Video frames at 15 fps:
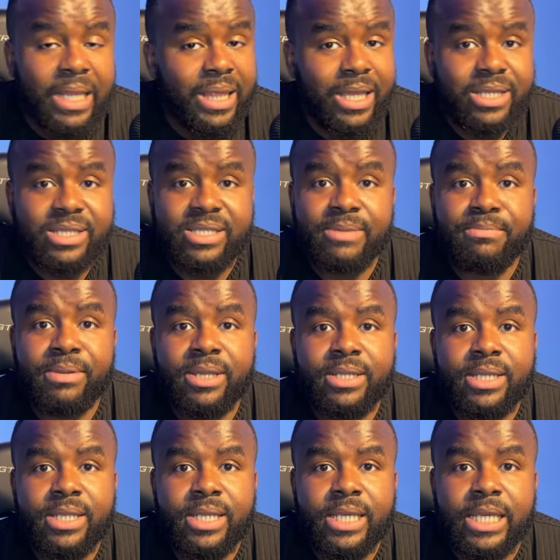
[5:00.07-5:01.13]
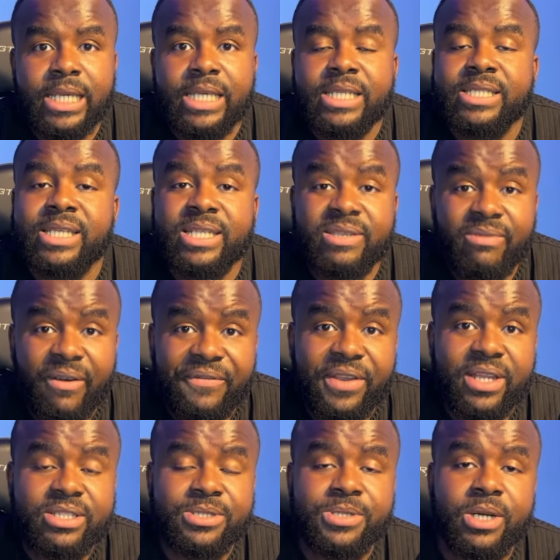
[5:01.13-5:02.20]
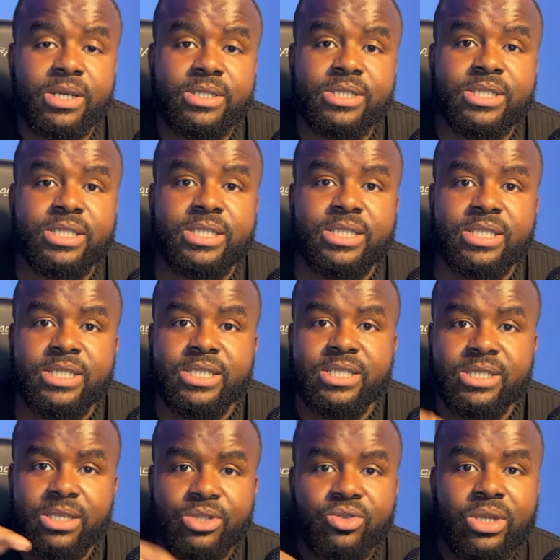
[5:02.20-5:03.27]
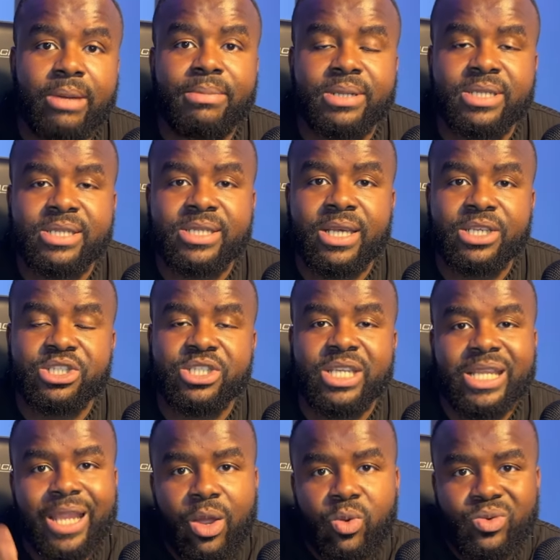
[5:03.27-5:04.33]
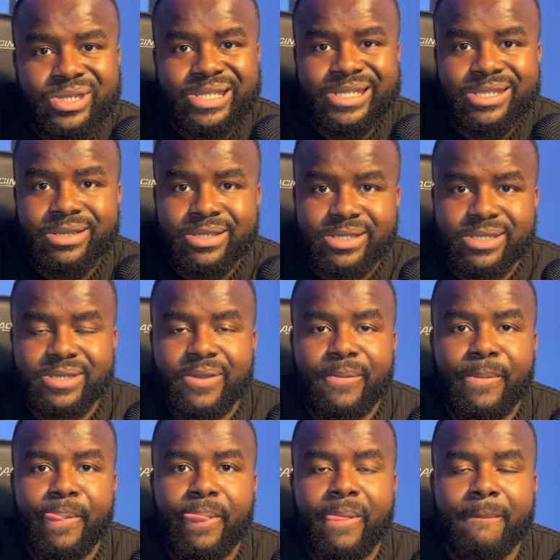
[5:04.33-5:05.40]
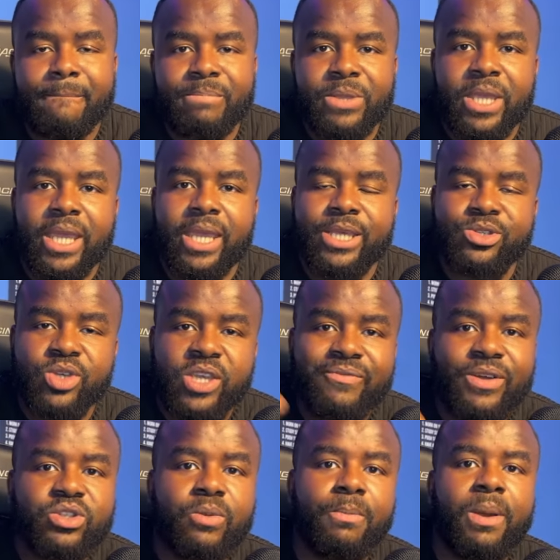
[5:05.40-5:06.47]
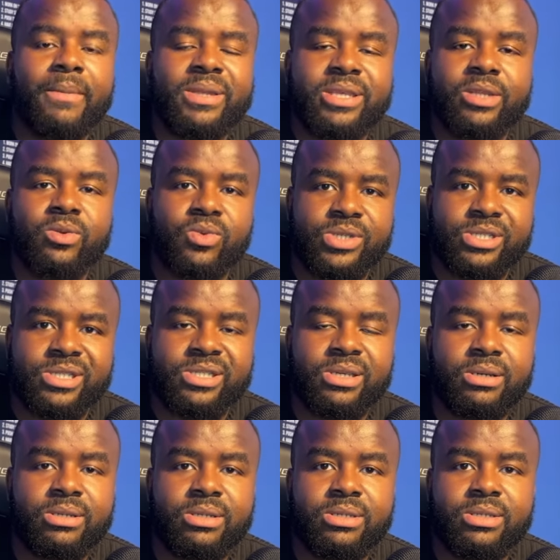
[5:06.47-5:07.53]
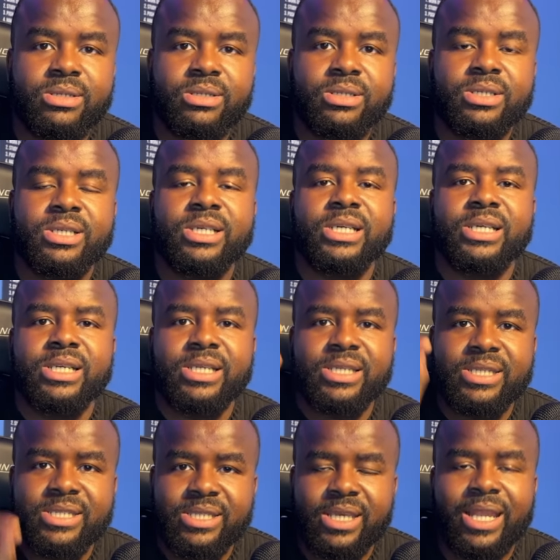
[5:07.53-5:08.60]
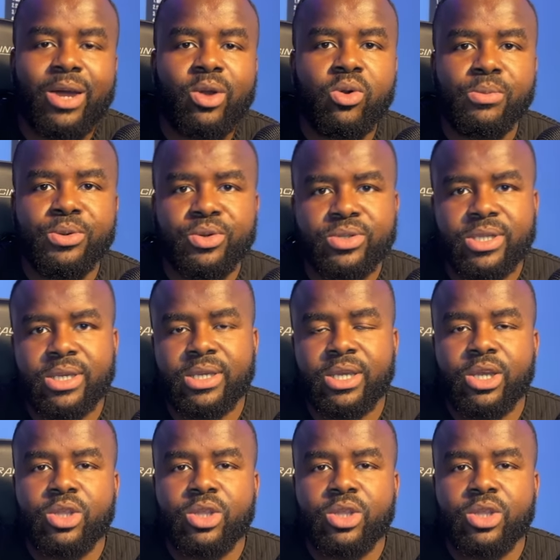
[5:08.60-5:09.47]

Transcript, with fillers: La discipline, c'est ce qui va faire la différence dans ton apprentissage, la consistance. Et ce qui va te permettre d'être consistant, c'est la communauté.